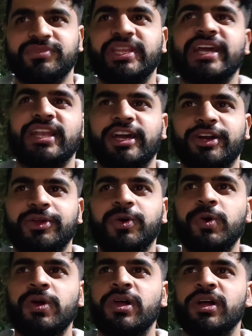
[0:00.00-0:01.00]
देख लिया
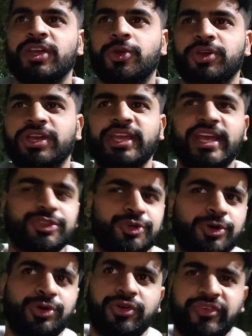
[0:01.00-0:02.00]
करो क्योंकि एक
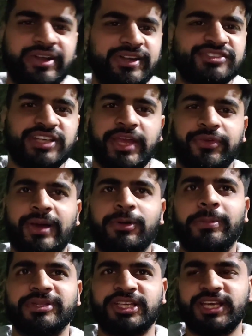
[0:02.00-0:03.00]
तो विंटर्स आई हुई हैं
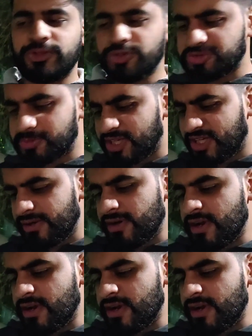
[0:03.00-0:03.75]
आपको पता ही है तो उसमें ना